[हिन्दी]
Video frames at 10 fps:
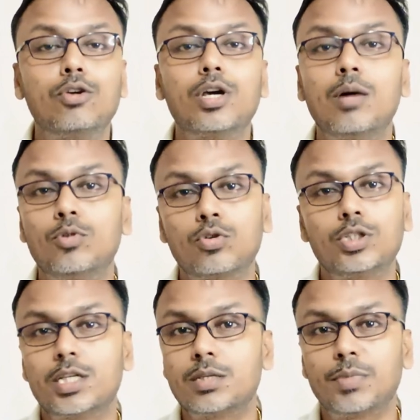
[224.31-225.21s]
क्योंकि हम लोग
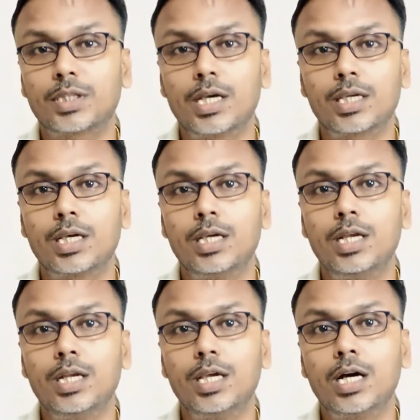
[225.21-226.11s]
को जैसे पता है कि
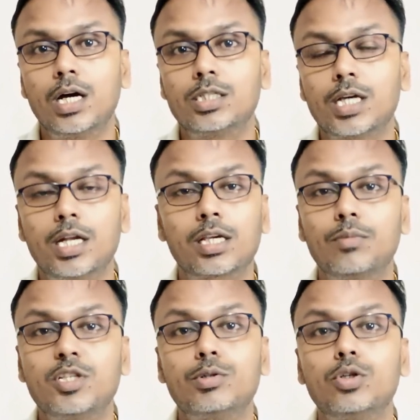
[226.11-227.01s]
इंडिया और चाइना
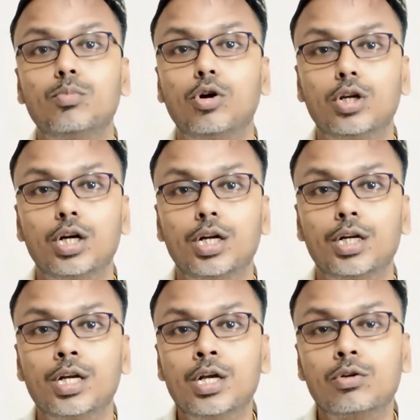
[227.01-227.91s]
के बीच में जो बॉर्डर